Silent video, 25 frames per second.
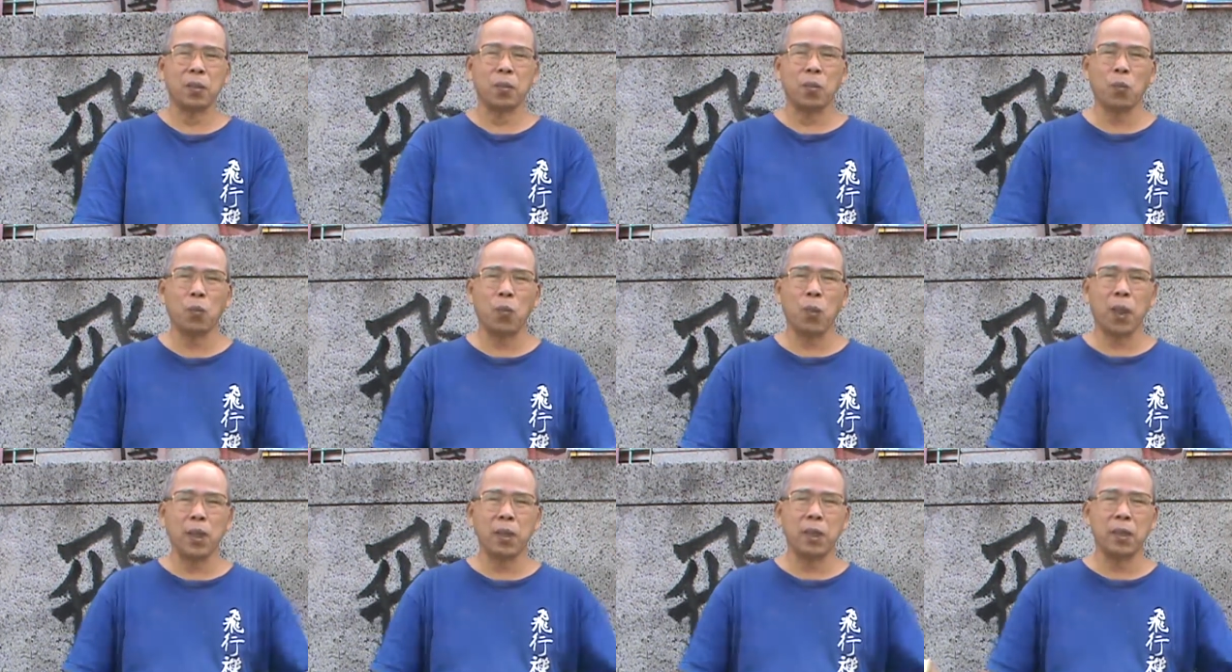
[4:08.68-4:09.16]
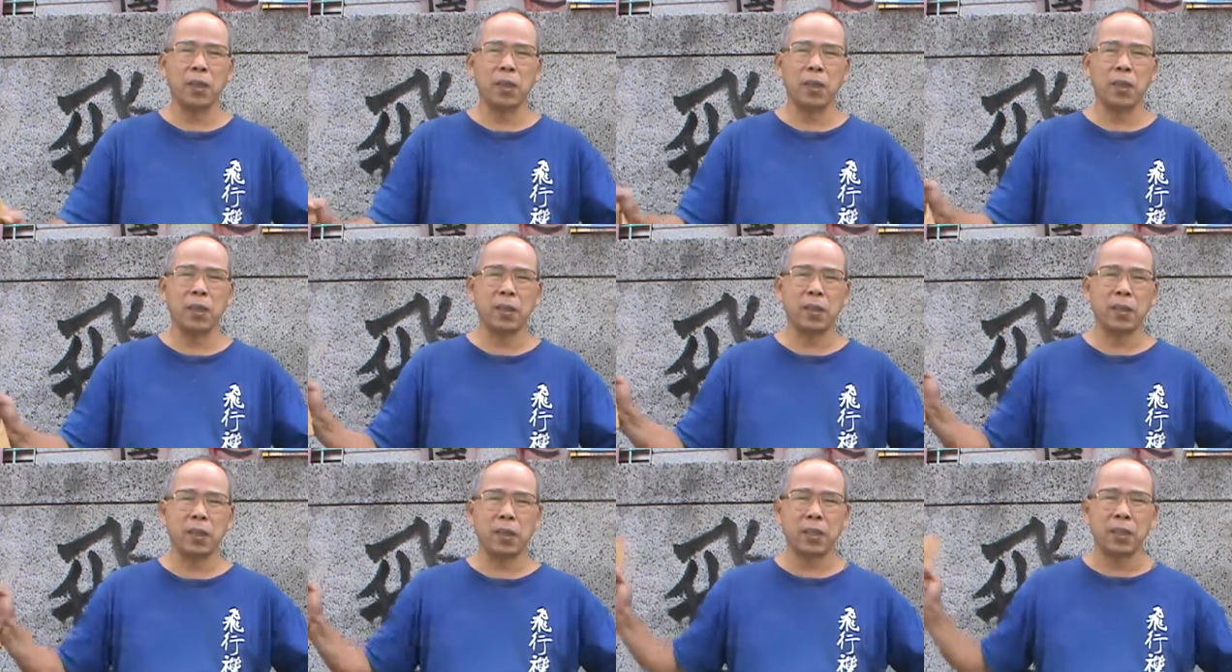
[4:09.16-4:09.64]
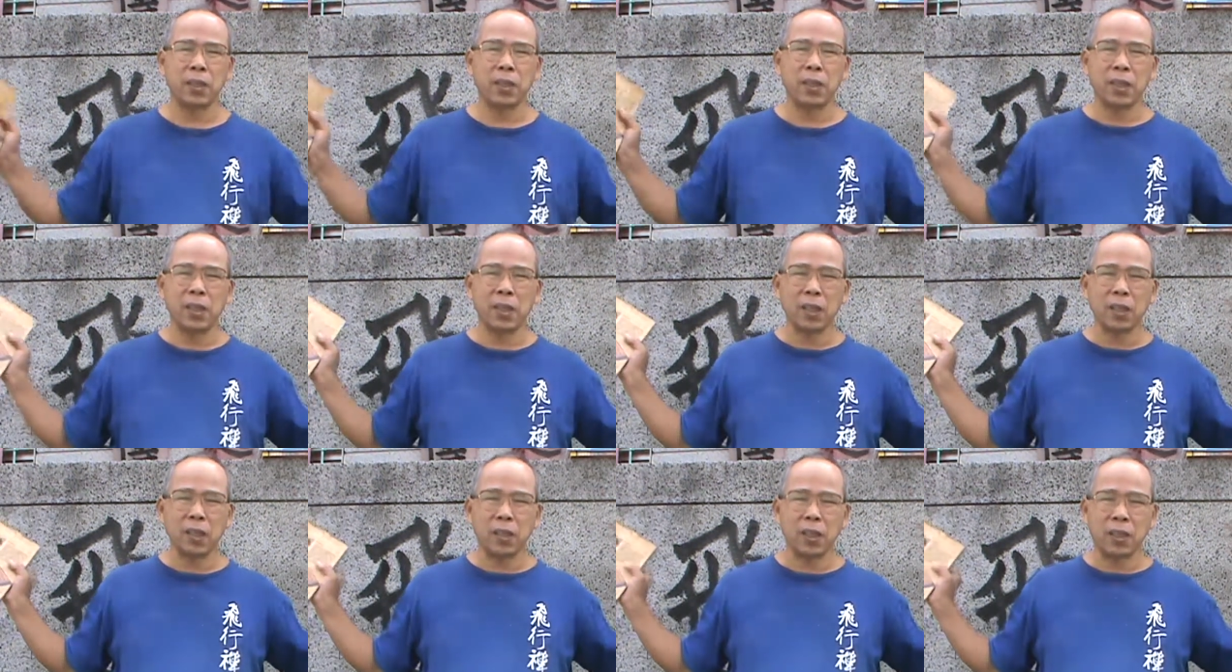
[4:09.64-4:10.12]
万人啊，
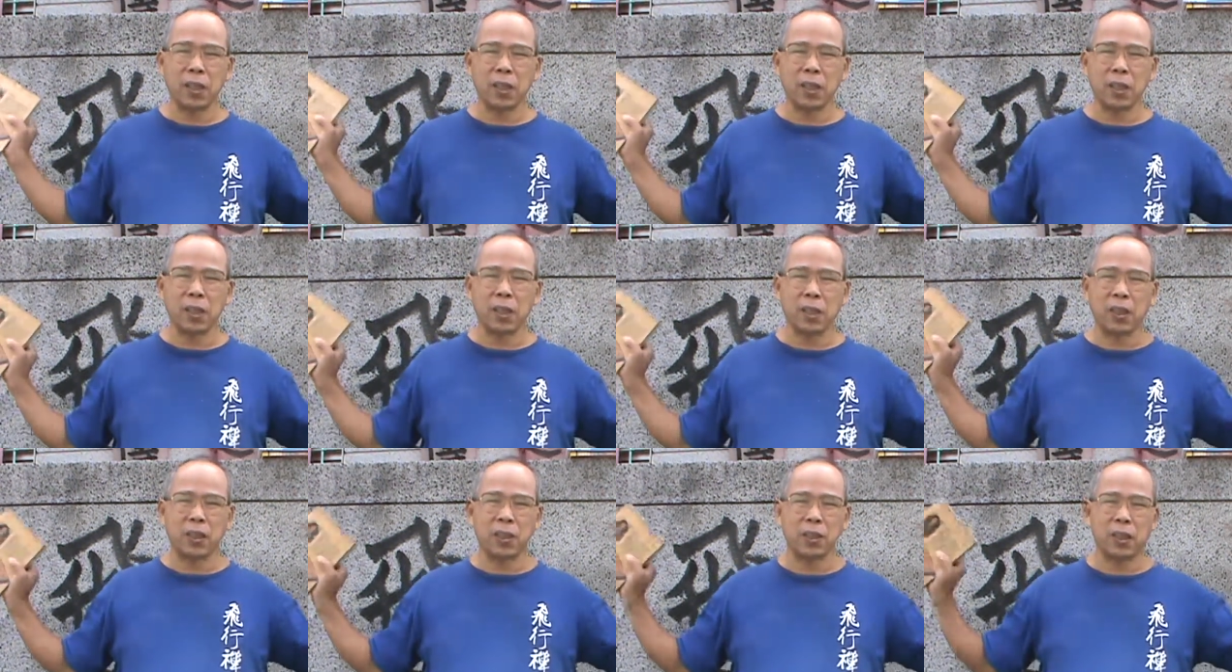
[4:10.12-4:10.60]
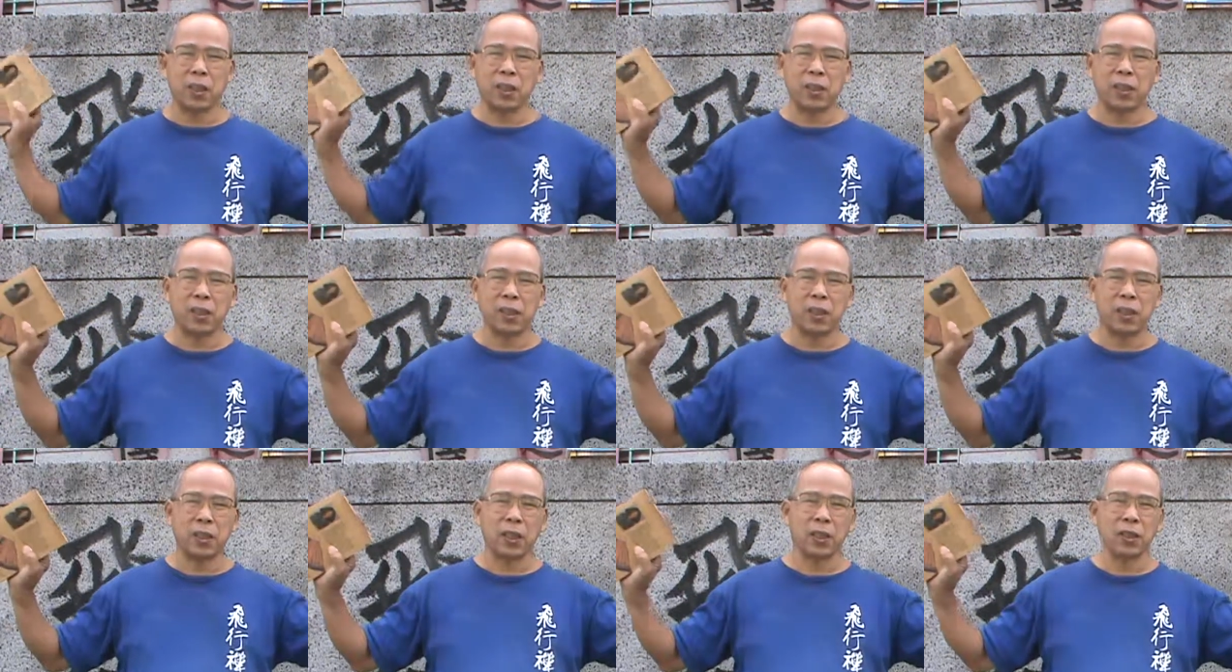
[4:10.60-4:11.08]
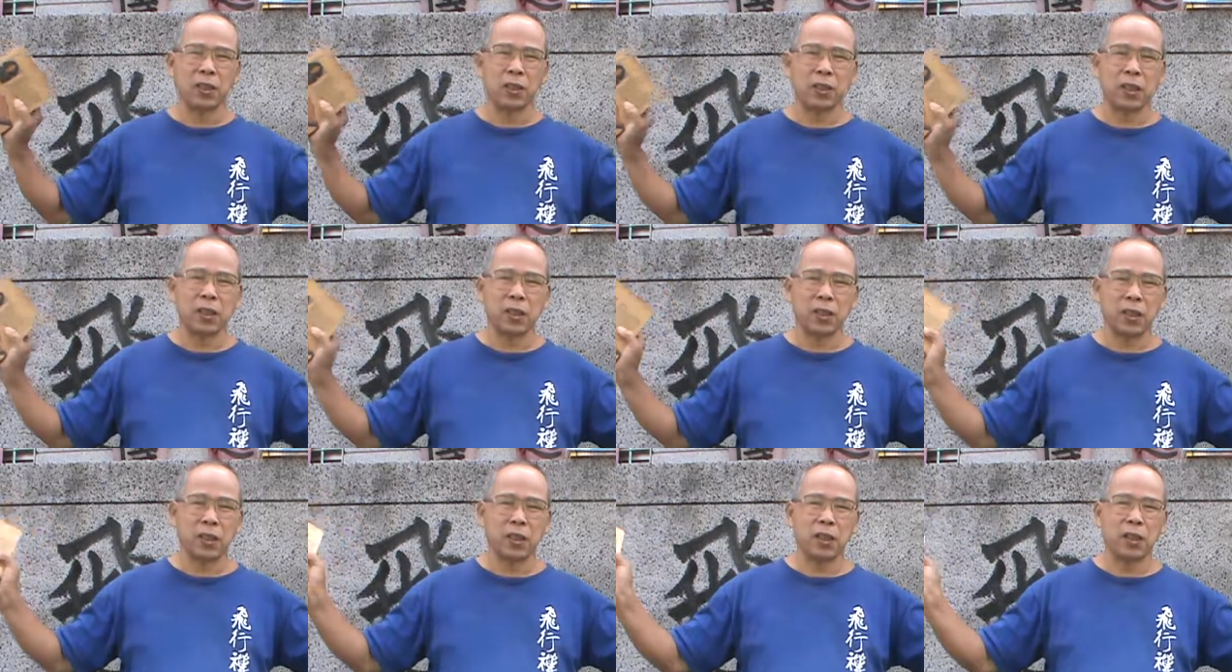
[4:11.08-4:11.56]
整个那个那个演讲
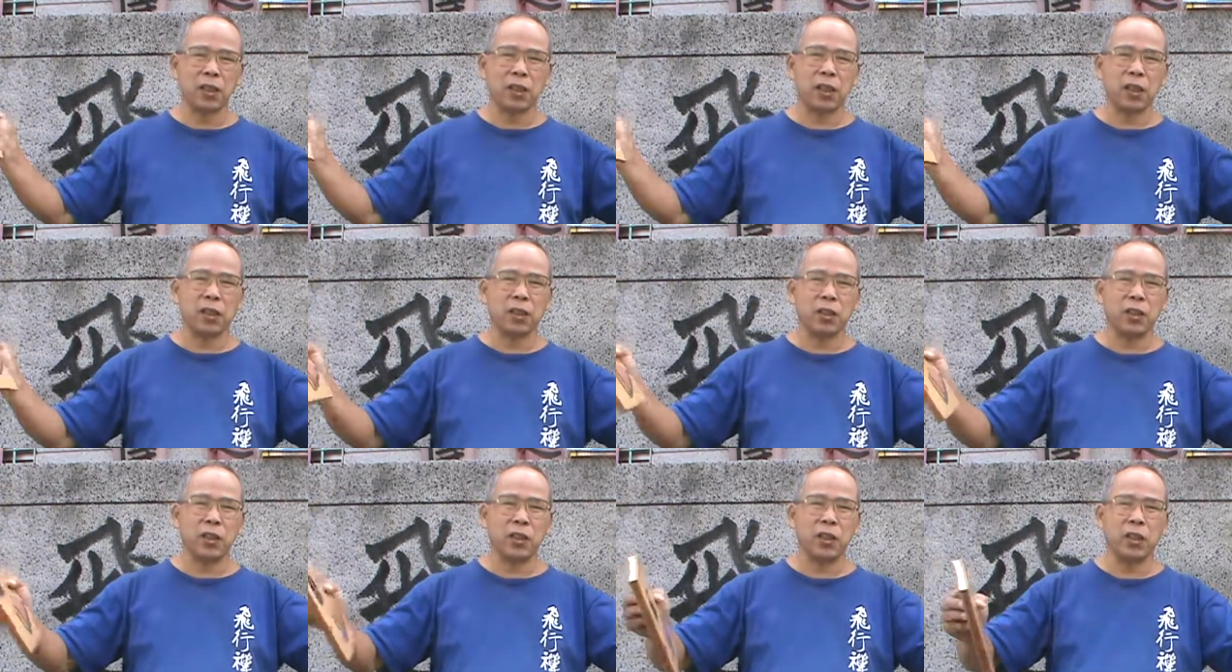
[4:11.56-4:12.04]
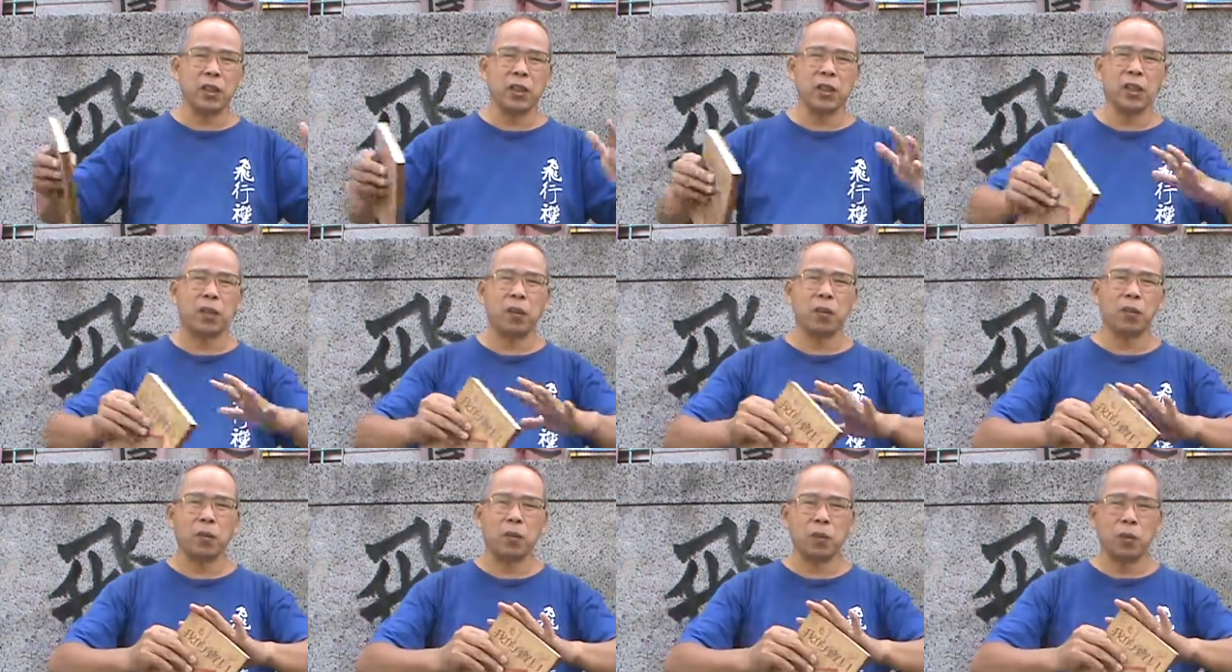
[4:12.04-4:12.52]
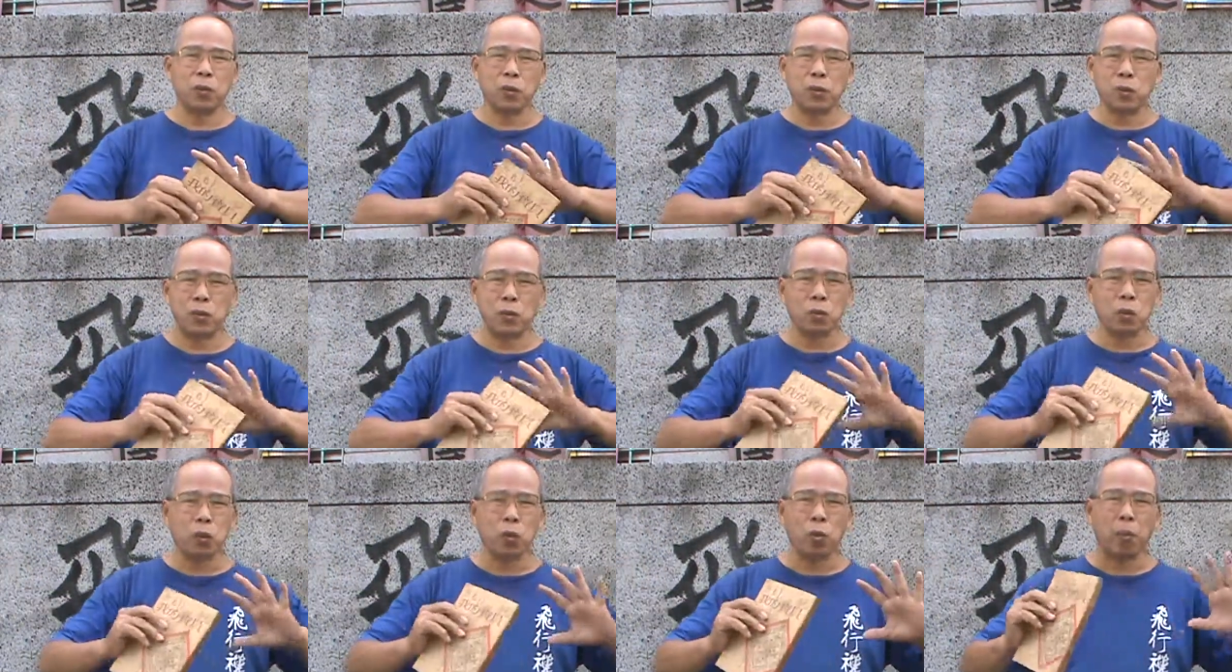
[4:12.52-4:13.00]
整个的演艺厅啊
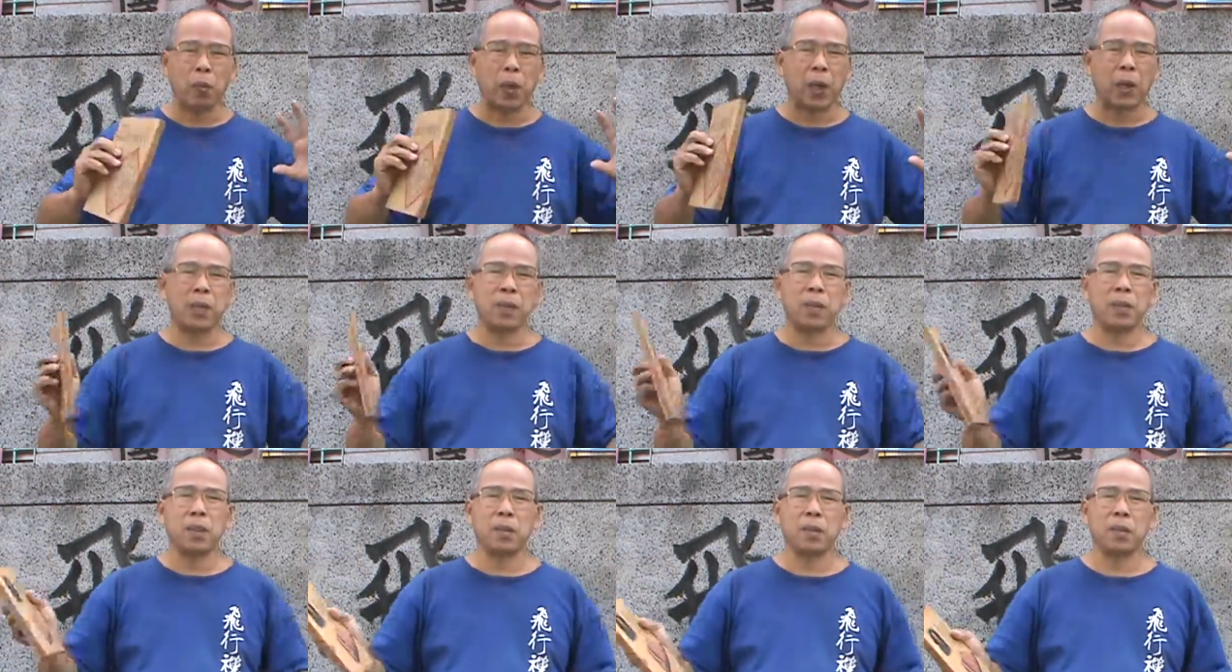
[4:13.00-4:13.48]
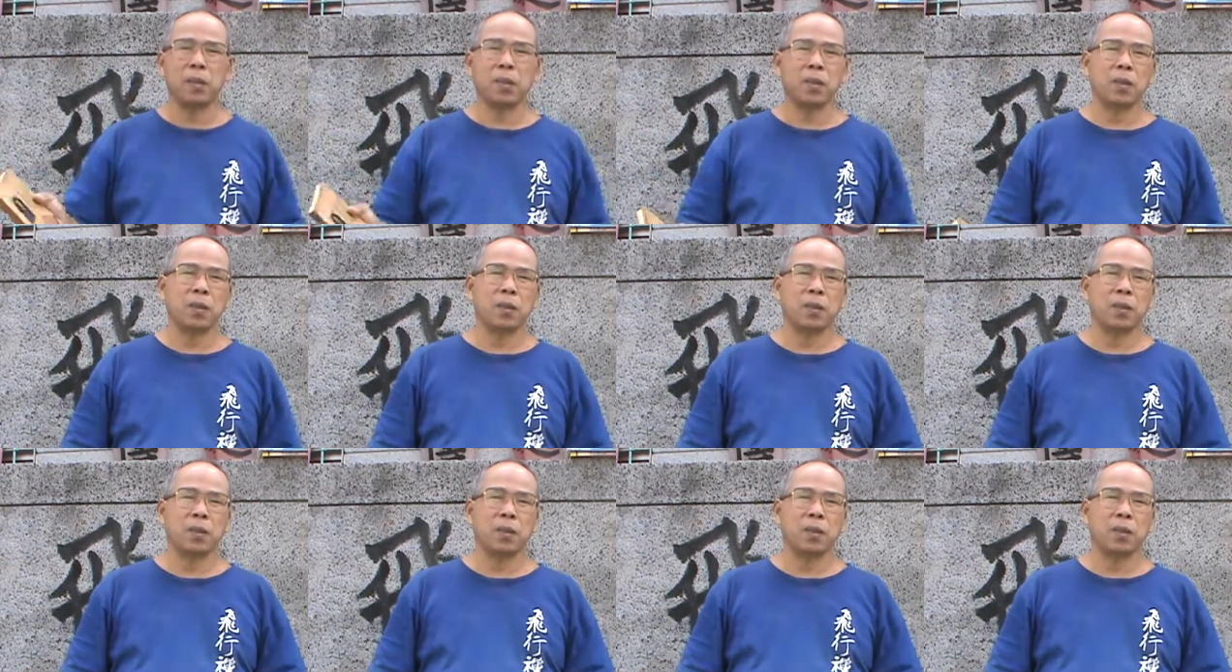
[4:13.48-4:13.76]
坐满了人，